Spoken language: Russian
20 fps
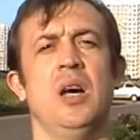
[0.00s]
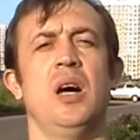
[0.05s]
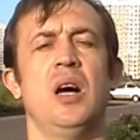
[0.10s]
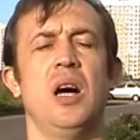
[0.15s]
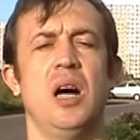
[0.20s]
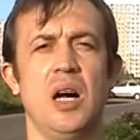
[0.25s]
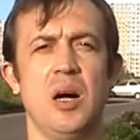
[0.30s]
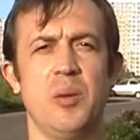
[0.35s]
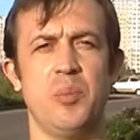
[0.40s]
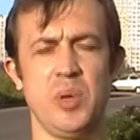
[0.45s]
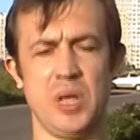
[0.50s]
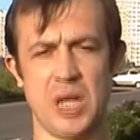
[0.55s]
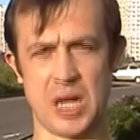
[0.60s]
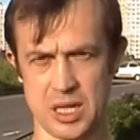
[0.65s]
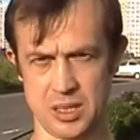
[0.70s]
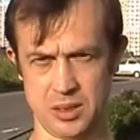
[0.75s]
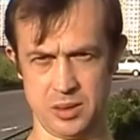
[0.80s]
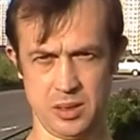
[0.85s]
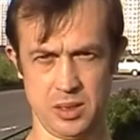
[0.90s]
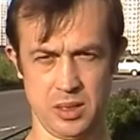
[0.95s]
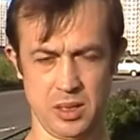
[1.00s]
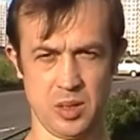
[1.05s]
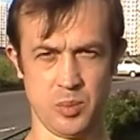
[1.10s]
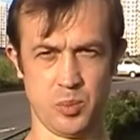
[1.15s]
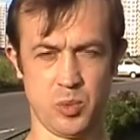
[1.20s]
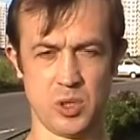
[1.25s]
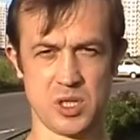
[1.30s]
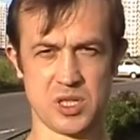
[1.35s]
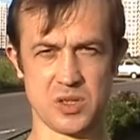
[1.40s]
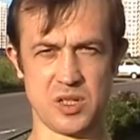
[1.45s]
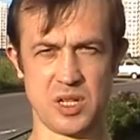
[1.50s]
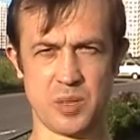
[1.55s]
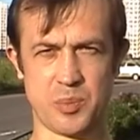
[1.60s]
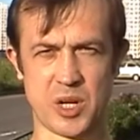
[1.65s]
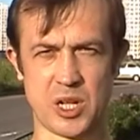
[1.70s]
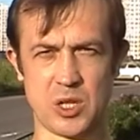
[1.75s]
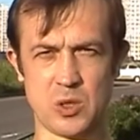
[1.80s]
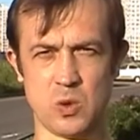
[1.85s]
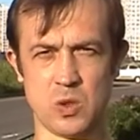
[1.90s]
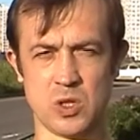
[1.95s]
э, план пользования
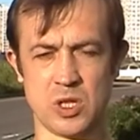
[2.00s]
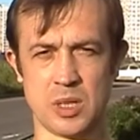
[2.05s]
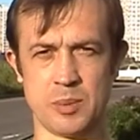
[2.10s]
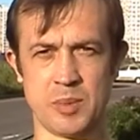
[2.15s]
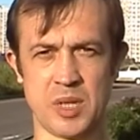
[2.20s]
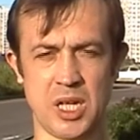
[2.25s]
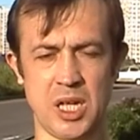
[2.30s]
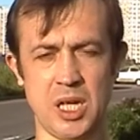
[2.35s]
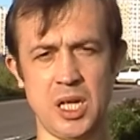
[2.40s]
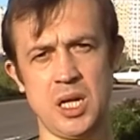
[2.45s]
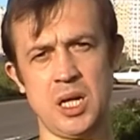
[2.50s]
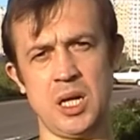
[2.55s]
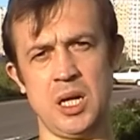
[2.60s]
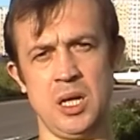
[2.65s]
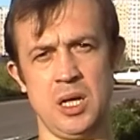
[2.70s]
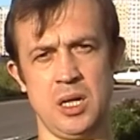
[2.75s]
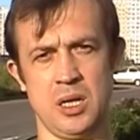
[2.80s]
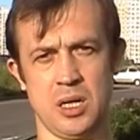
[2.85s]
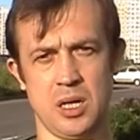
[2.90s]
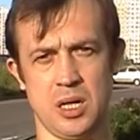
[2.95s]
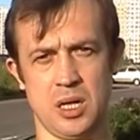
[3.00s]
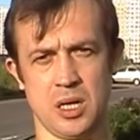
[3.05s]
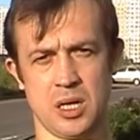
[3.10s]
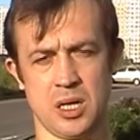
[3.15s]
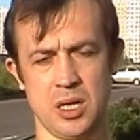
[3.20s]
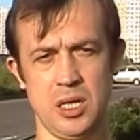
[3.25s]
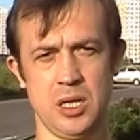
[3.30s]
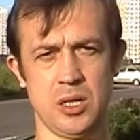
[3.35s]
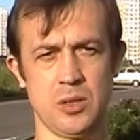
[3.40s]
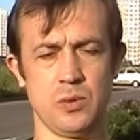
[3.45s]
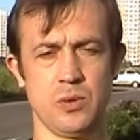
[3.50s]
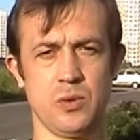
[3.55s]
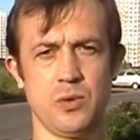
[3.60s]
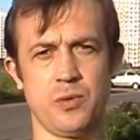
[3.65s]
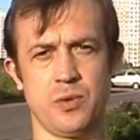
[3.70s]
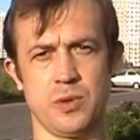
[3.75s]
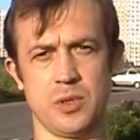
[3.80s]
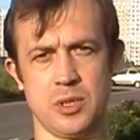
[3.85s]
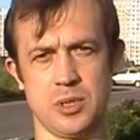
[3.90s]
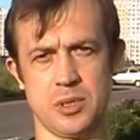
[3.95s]
продуктом и, э, кликнув,
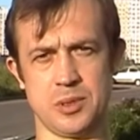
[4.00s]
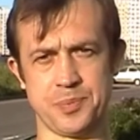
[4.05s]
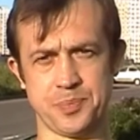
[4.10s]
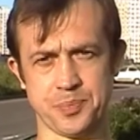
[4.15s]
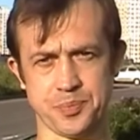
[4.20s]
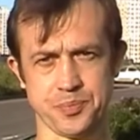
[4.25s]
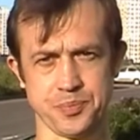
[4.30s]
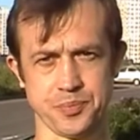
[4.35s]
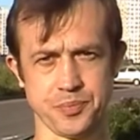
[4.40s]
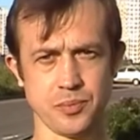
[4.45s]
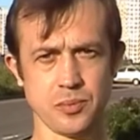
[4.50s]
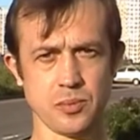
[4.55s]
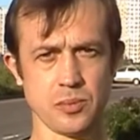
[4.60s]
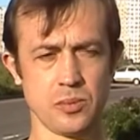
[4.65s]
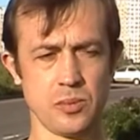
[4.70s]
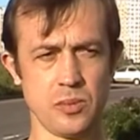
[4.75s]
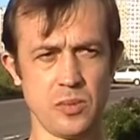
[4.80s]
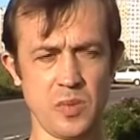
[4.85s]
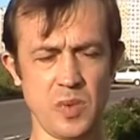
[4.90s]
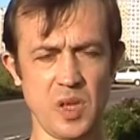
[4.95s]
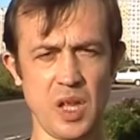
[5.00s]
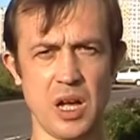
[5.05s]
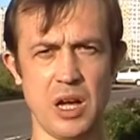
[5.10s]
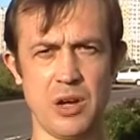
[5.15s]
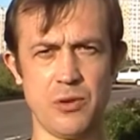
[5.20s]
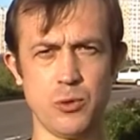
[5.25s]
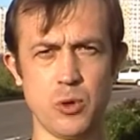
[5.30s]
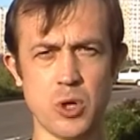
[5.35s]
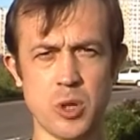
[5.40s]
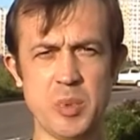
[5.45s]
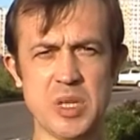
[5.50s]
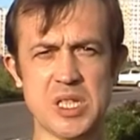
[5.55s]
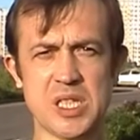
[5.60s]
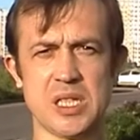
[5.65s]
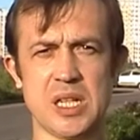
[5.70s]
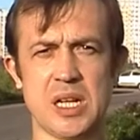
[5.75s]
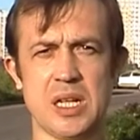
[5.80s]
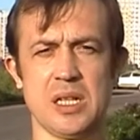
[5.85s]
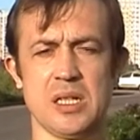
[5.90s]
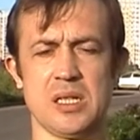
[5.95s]
э,
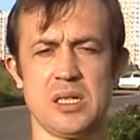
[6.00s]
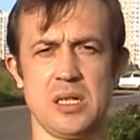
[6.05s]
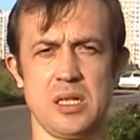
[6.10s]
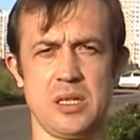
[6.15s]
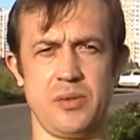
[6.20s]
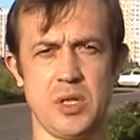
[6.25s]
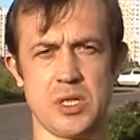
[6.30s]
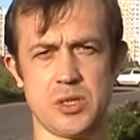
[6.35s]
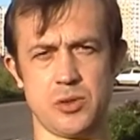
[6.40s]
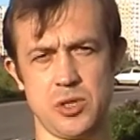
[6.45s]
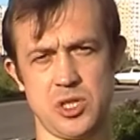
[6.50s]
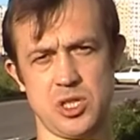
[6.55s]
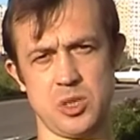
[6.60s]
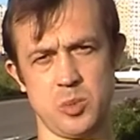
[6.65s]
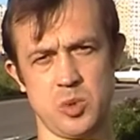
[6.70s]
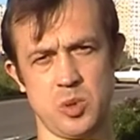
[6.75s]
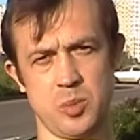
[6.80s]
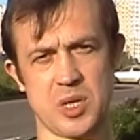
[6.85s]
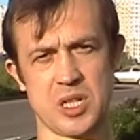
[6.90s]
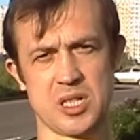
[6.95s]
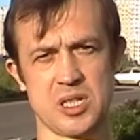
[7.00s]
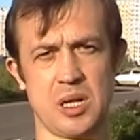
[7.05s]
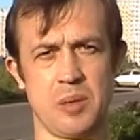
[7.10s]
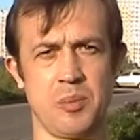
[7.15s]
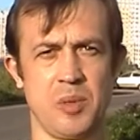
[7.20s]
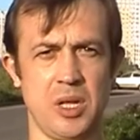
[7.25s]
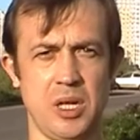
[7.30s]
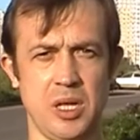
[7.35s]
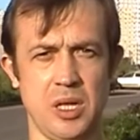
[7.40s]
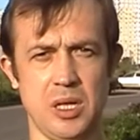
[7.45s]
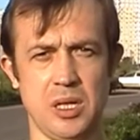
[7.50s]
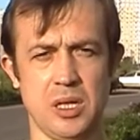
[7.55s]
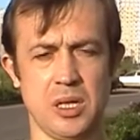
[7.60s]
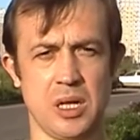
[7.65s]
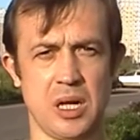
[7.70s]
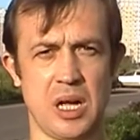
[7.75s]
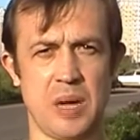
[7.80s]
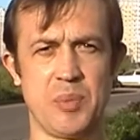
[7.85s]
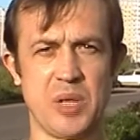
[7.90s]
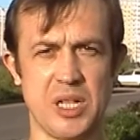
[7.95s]
оформиться соответствующим образом и
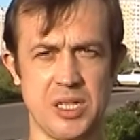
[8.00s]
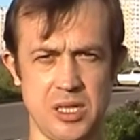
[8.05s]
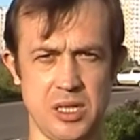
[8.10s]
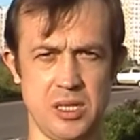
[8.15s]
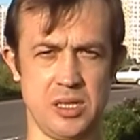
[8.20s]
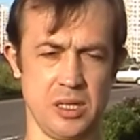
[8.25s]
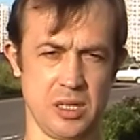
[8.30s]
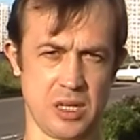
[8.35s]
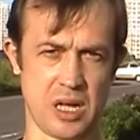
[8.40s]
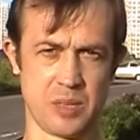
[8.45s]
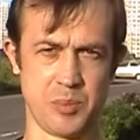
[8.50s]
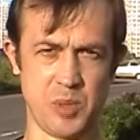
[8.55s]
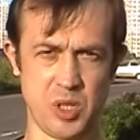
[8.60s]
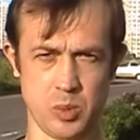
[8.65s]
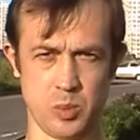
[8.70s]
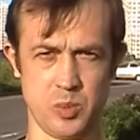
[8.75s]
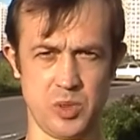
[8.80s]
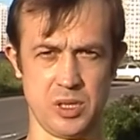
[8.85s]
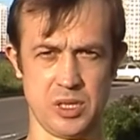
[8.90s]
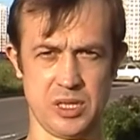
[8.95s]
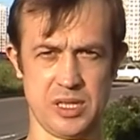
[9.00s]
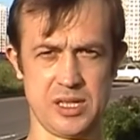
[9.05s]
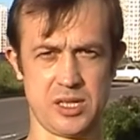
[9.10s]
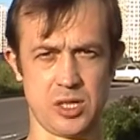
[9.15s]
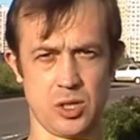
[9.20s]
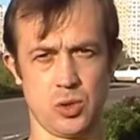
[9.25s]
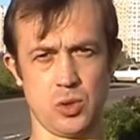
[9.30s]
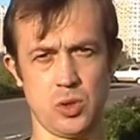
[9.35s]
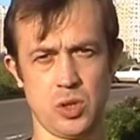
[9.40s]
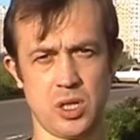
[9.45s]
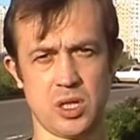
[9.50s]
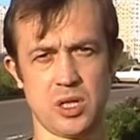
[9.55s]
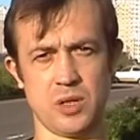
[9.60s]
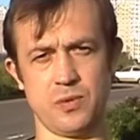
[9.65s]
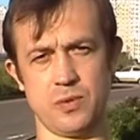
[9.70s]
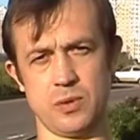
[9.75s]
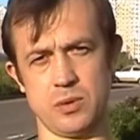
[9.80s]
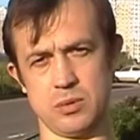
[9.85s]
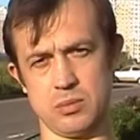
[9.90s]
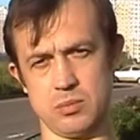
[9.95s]
оплатить как минимум 10 долларов,
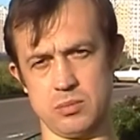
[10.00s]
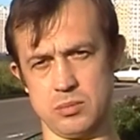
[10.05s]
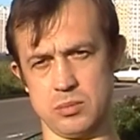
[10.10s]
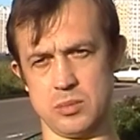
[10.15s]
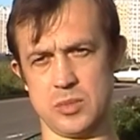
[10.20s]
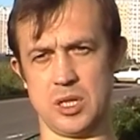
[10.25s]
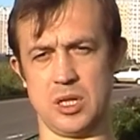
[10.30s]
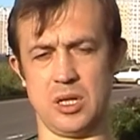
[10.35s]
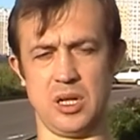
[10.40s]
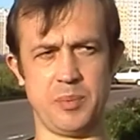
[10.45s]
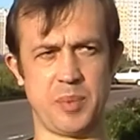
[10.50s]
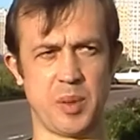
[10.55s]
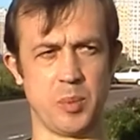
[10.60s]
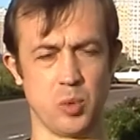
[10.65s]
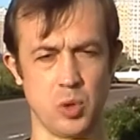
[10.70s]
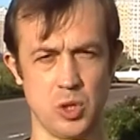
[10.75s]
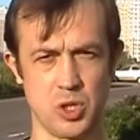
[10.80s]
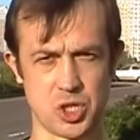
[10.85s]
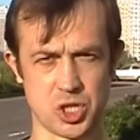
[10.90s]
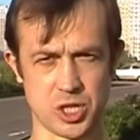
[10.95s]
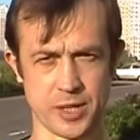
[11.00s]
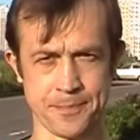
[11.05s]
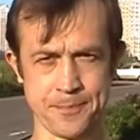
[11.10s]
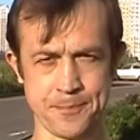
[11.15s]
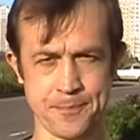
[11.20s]
либо больше.